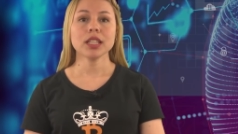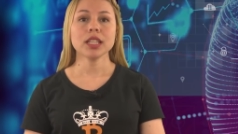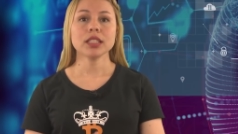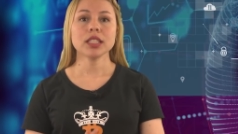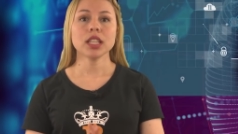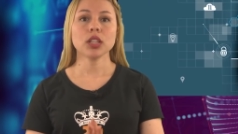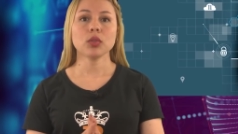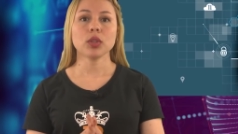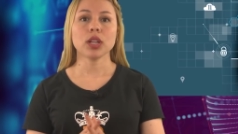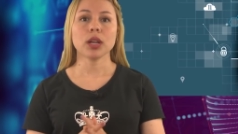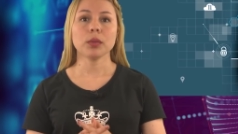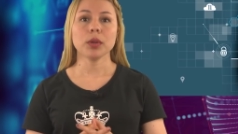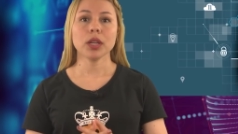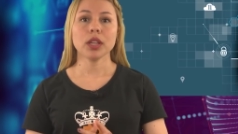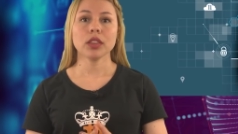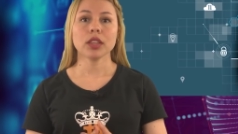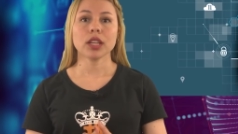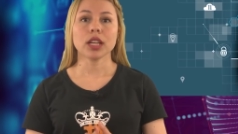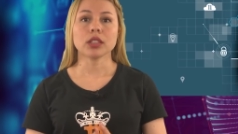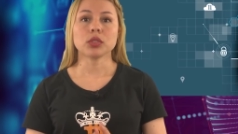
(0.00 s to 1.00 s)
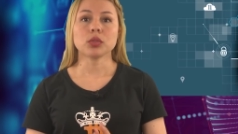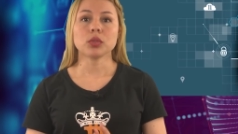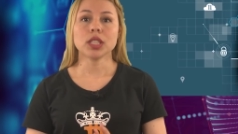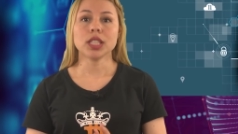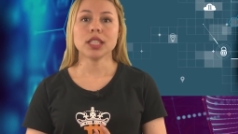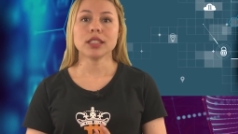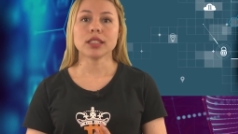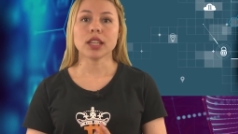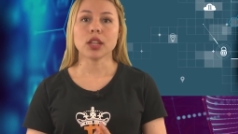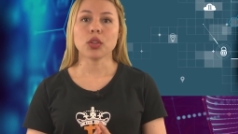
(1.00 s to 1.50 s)
Si alguna vez has
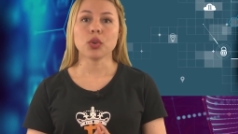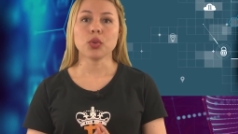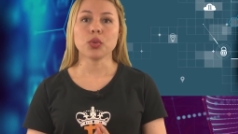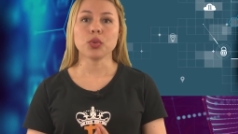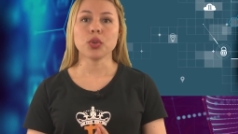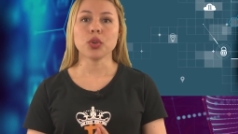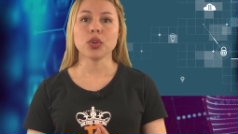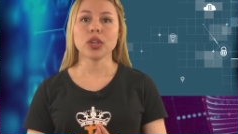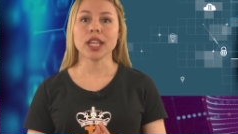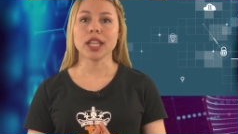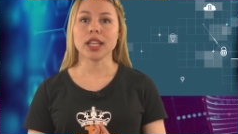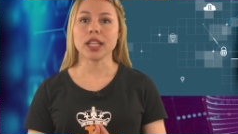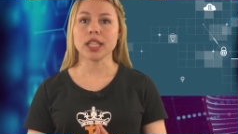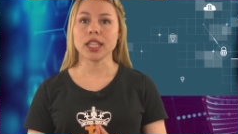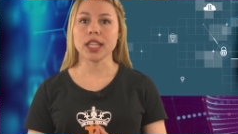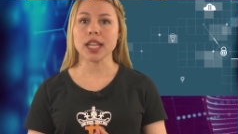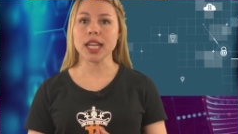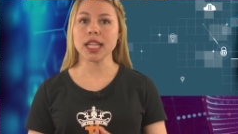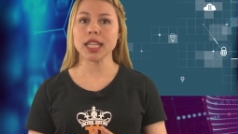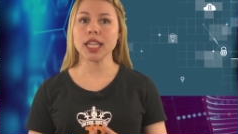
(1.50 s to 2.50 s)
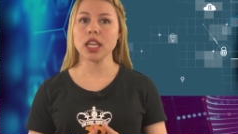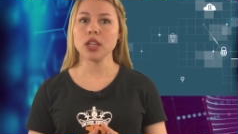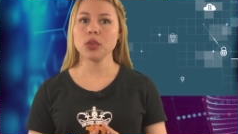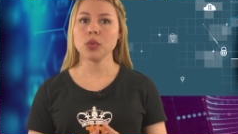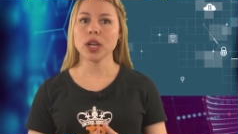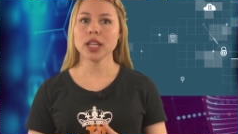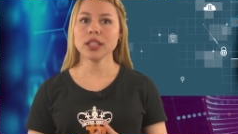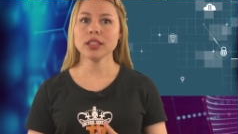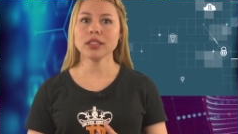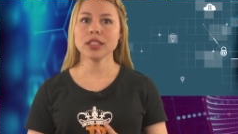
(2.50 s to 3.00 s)
utilizado uno que requiera
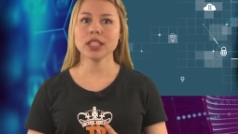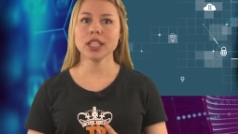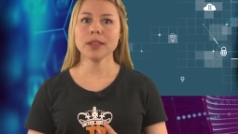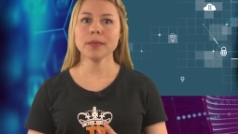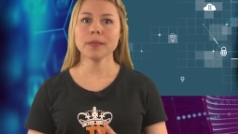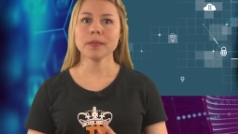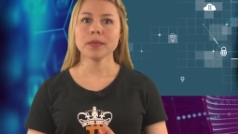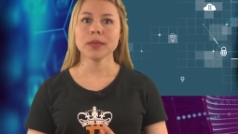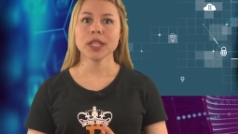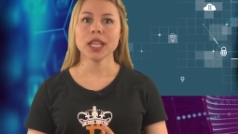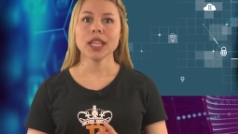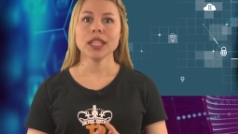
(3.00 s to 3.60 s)
KYC,